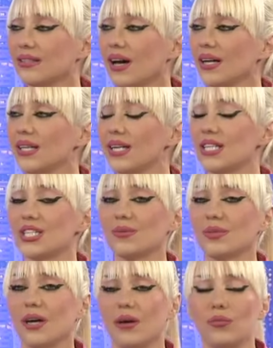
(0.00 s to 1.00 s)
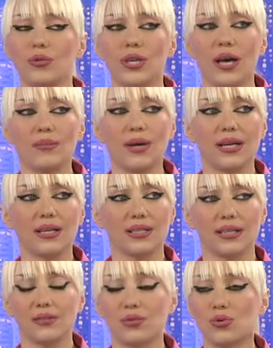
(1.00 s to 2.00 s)
Daha gelişip daha mükemmel
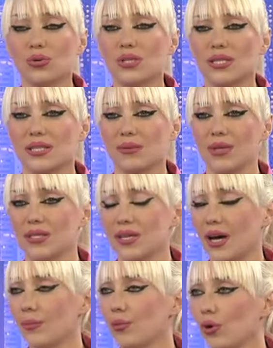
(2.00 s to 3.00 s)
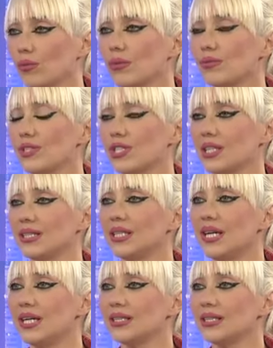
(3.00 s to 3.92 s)
kanat uçuş sistemine sahip olmamışlar.